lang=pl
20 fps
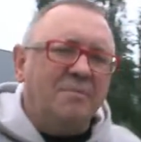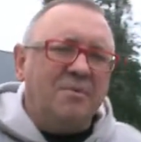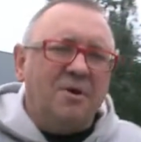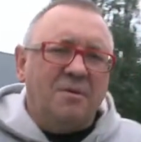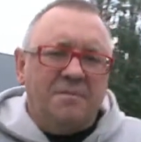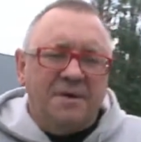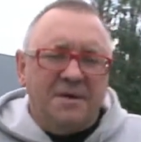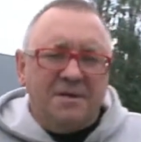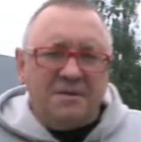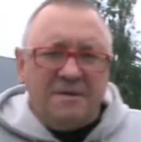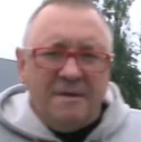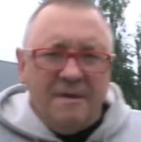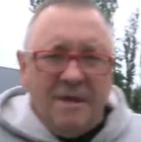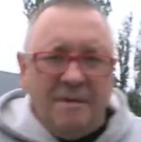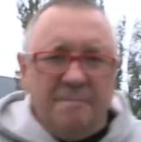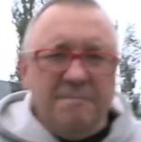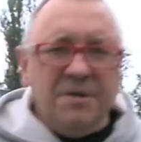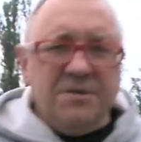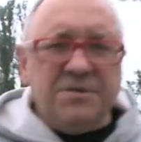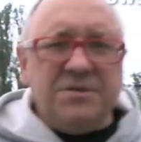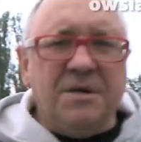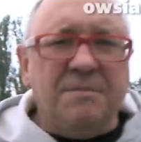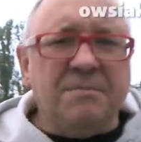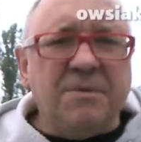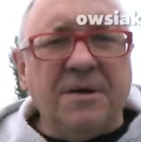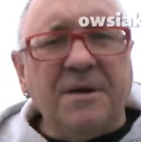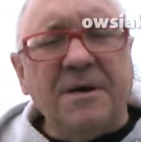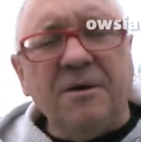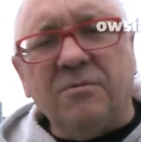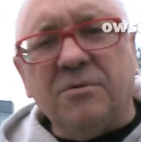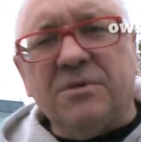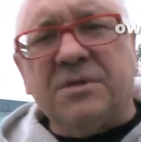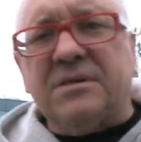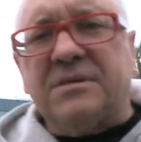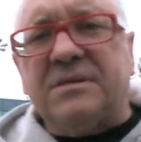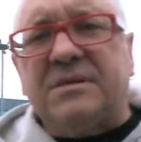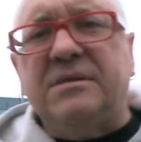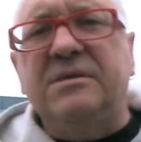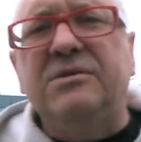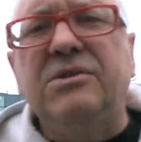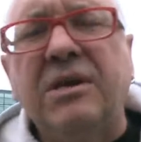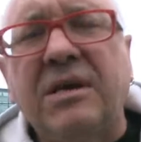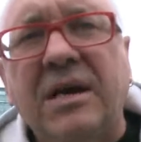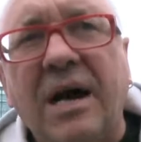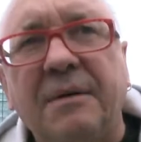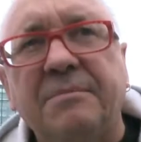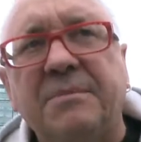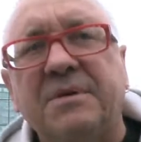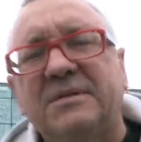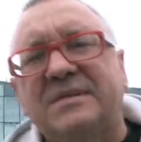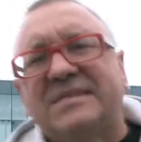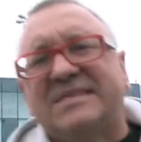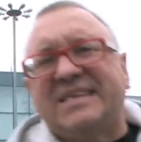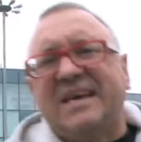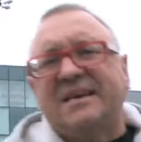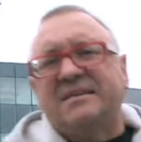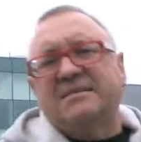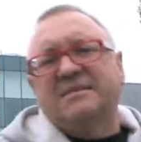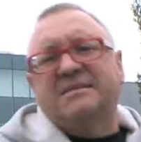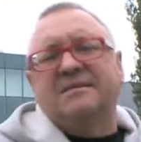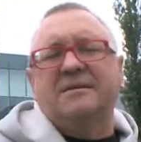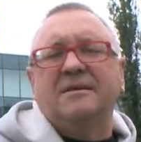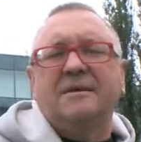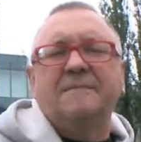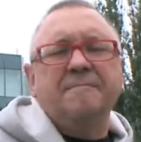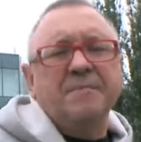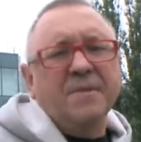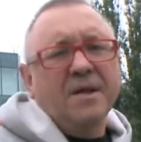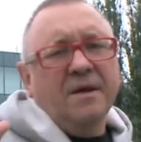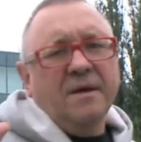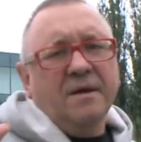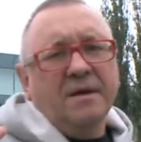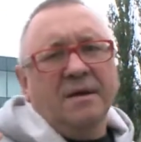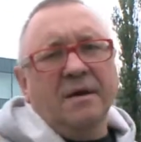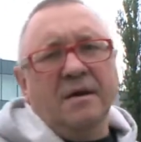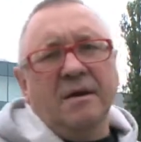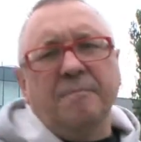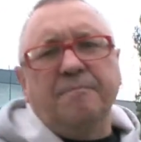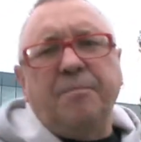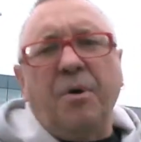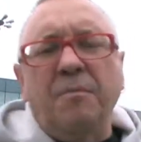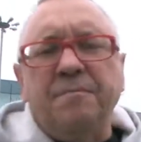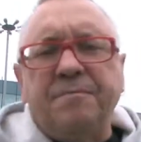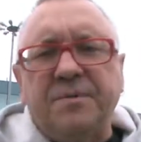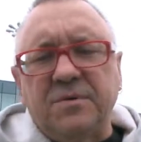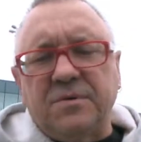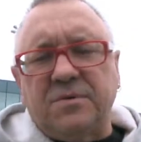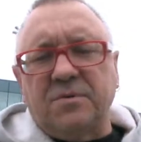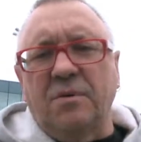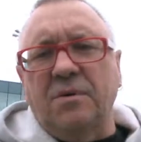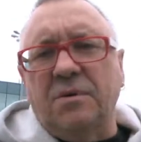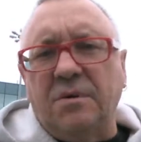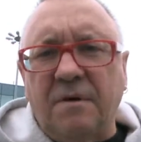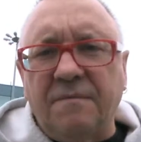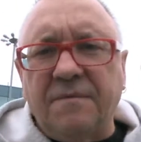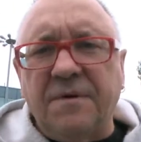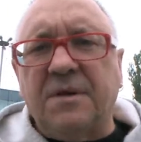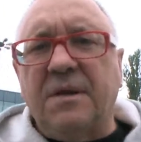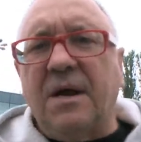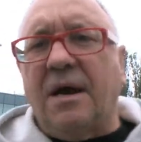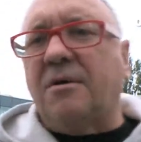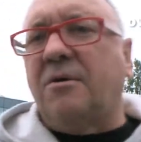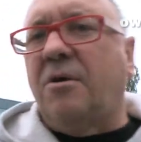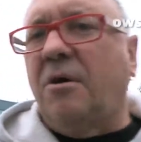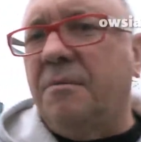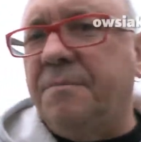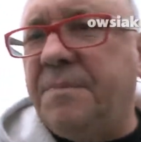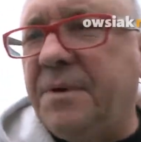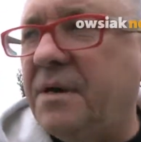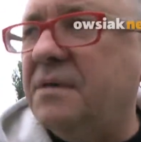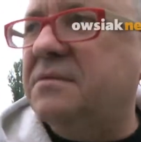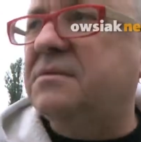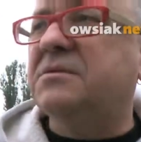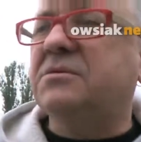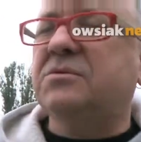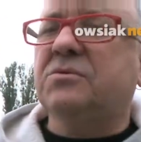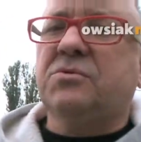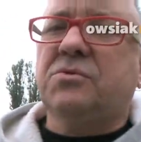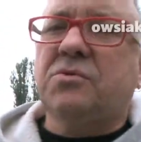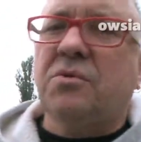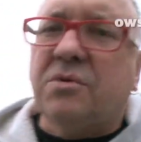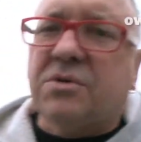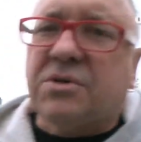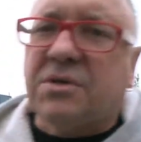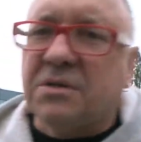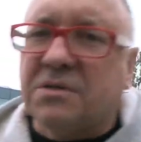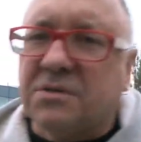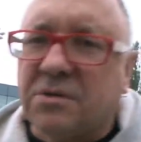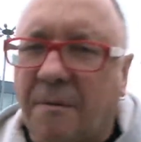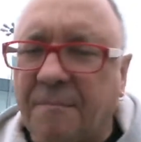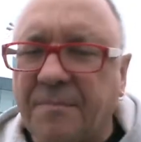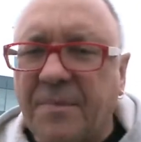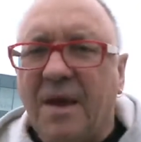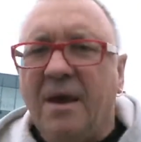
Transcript: moment będziemy uczestnikami sekcji e, pomp insulinowych dla kobiet z cukrzycą.